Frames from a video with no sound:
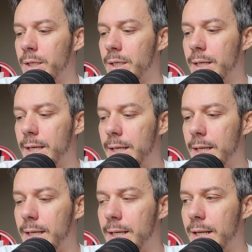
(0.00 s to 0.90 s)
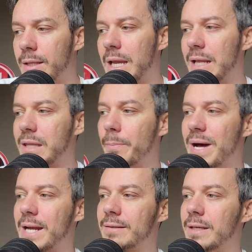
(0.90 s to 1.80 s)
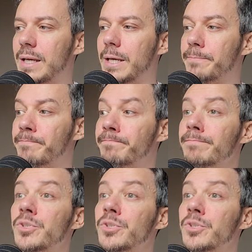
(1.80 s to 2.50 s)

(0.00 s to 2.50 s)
E, dall'altra parte,